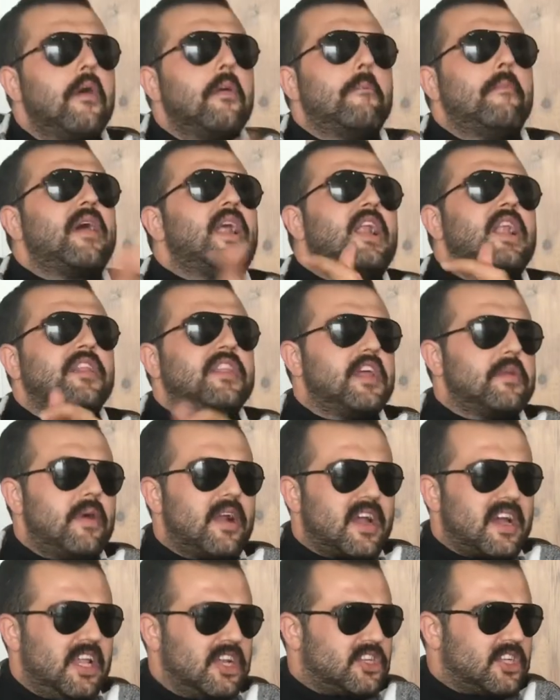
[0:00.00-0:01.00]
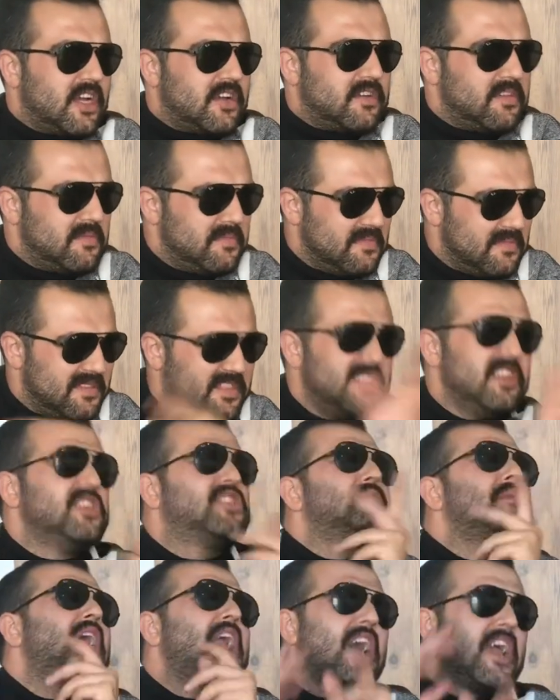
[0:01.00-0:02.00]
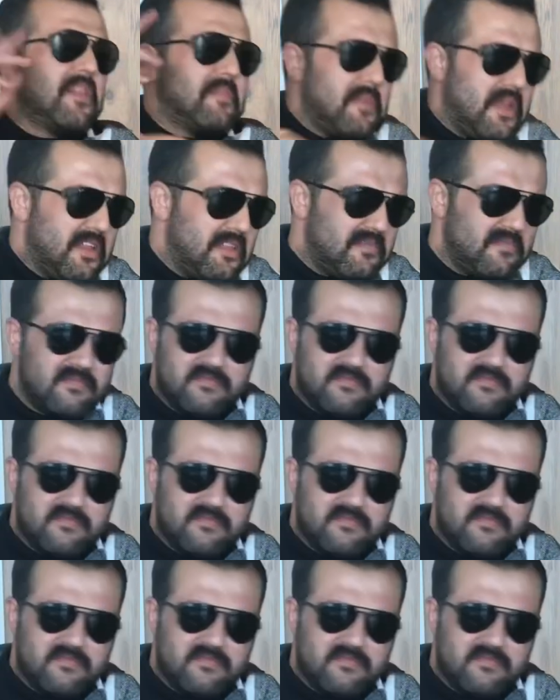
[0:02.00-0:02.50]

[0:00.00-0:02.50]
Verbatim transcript: Ben hallederim arkadaşlar. Siz hiç merak etmeyin.